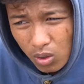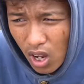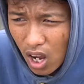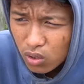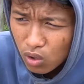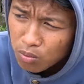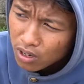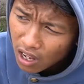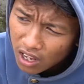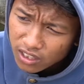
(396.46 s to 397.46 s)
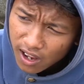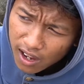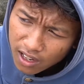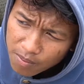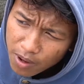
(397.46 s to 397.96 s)
Ya cukup berlaka
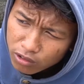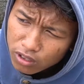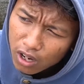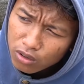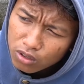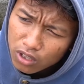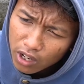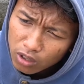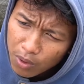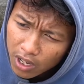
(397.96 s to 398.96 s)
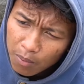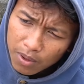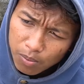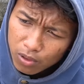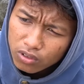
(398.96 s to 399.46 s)
sekali baru tiga duyungnya itu biar
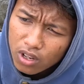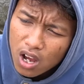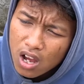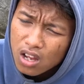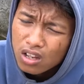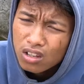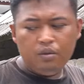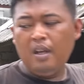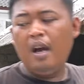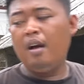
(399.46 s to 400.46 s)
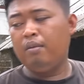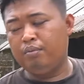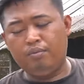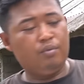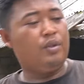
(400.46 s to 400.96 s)
ambil perutnya. Ya,
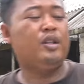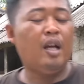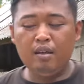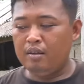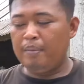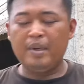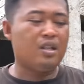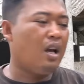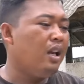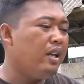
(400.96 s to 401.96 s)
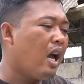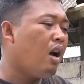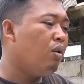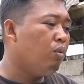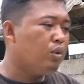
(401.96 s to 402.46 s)
kita capek sekali
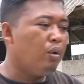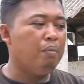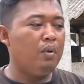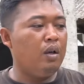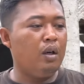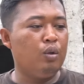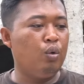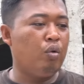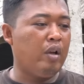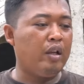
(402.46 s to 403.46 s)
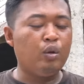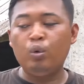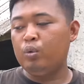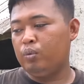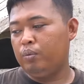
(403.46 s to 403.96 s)
ya. Untung uh, duyungnya
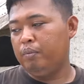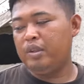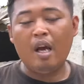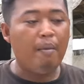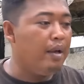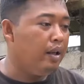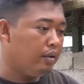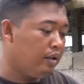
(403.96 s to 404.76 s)
itu bisa ambil